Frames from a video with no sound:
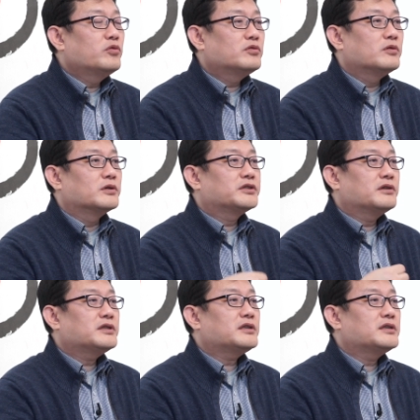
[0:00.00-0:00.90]
모르고,
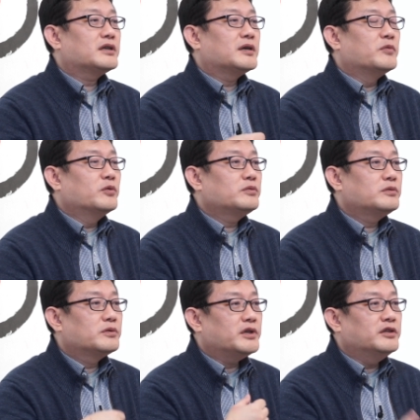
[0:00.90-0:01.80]
성직자가
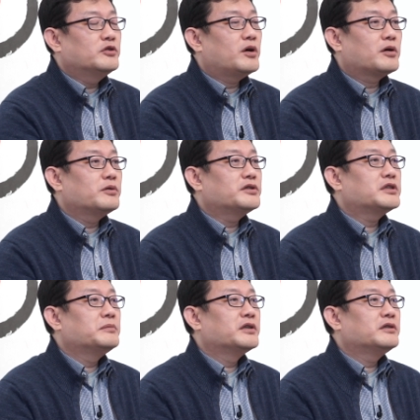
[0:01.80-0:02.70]
모르고 인도하고
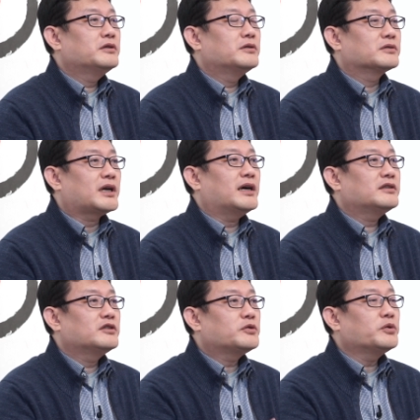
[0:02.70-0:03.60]
있으면요,
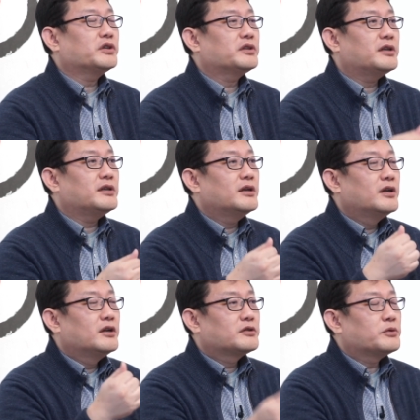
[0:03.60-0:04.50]
다들
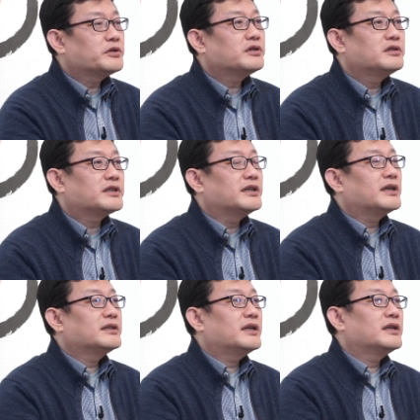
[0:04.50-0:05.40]
소경을
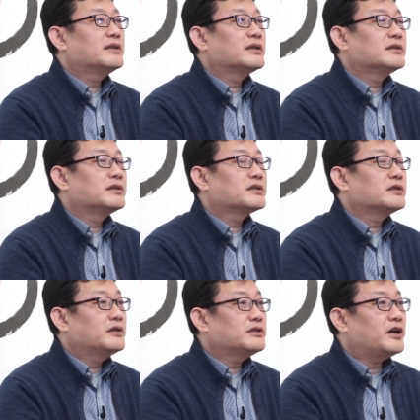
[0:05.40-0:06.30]
길안내한다는
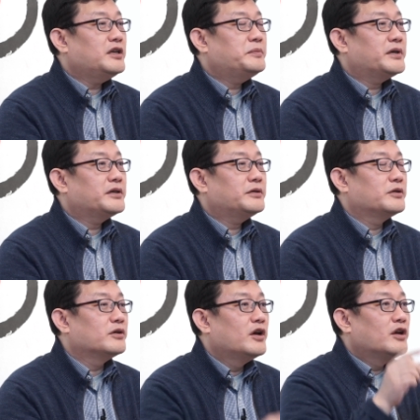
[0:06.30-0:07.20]
거잖아요. 그게
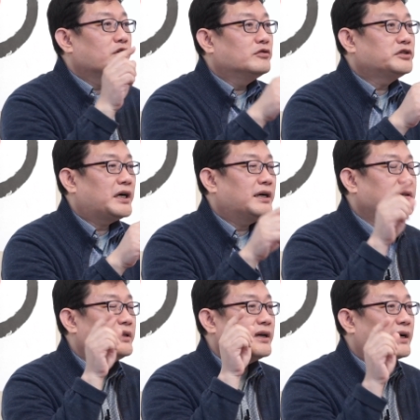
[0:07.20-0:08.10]
사이비예요.
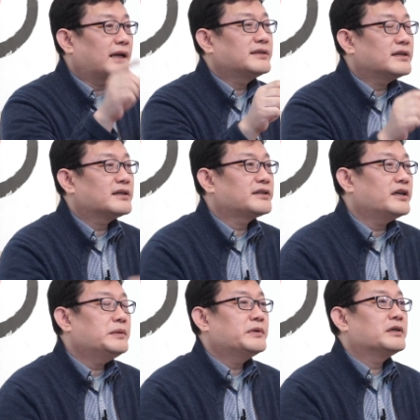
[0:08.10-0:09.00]
유사한데 가짜가
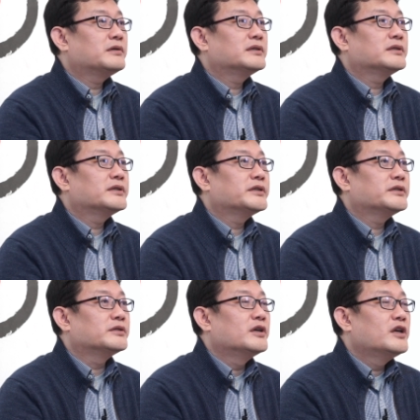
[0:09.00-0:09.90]
사이비라고 하는
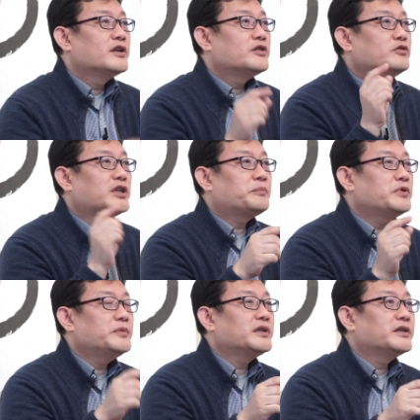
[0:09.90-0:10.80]
거예요.
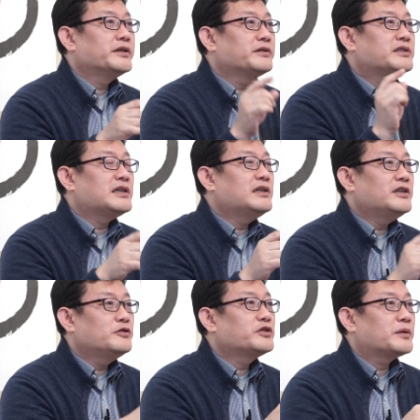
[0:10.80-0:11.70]
유사품인 거예요.
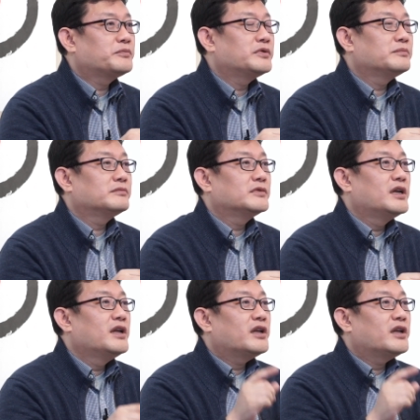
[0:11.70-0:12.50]
진리 유사품.